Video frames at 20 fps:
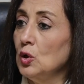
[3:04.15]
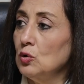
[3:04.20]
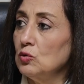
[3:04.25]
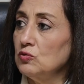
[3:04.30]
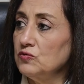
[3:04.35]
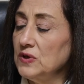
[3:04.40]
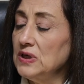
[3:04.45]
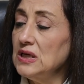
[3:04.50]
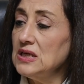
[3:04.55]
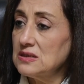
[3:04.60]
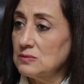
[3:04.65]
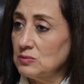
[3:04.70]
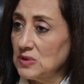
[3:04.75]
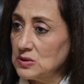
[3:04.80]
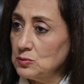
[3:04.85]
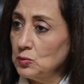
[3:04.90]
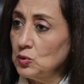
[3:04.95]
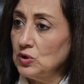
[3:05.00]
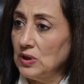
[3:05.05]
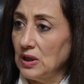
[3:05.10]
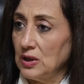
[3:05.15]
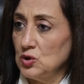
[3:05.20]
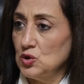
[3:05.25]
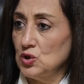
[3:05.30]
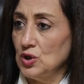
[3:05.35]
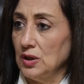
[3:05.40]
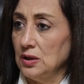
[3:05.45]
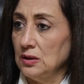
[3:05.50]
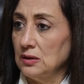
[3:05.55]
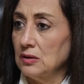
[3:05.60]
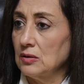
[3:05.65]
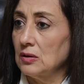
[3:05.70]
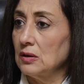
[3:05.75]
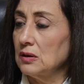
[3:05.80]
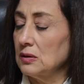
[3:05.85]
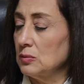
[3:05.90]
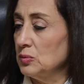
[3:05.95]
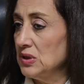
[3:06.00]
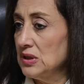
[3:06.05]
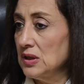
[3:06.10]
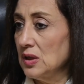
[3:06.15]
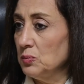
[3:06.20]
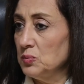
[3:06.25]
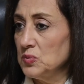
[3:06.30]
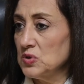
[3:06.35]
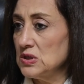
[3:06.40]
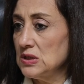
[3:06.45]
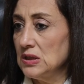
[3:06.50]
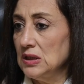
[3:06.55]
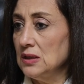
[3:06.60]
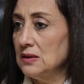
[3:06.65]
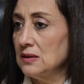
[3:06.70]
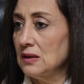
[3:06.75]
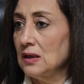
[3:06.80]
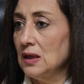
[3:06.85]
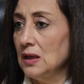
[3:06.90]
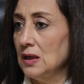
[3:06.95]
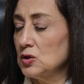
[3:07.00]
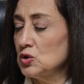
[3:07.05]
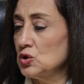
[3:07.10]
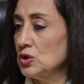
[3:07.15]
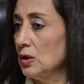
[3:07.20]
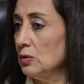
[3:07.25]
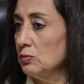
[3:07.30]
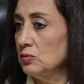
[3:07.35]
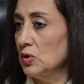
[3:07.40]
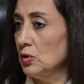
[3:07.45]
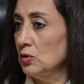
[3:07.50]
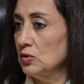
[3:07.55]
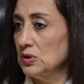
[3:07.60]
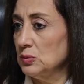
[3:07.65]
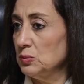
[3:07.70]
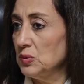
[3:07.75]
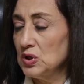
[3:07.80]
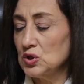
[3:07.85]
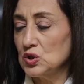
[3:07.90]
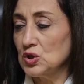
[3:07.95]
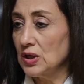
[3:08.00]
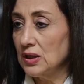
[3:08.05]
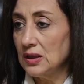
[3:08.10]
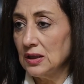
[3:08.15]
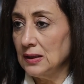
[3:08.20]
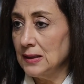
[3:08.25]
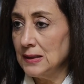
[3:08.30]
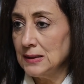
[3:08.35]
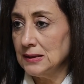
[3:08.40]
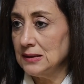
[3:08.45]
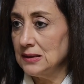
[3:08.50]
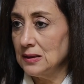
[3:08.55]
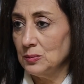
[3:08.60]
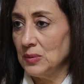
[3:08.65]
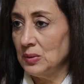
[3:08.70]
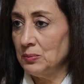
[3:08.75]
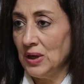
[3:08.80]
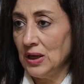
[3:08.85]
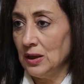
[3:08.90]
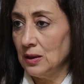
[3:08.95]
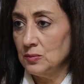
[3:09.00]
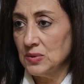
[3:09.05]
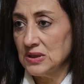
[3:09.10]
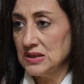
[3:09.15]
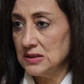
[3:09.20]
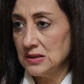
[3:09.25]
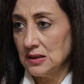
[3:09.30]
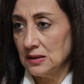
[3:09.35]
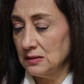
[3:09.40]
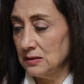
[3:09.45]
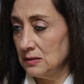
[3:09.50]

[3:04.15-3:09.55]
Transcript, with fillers: وفي ناس مزبوط عايشه انكار بتكب مصرياتها كل هالشهر بتقعد يمكن شهرين ثلاثه ما معها بس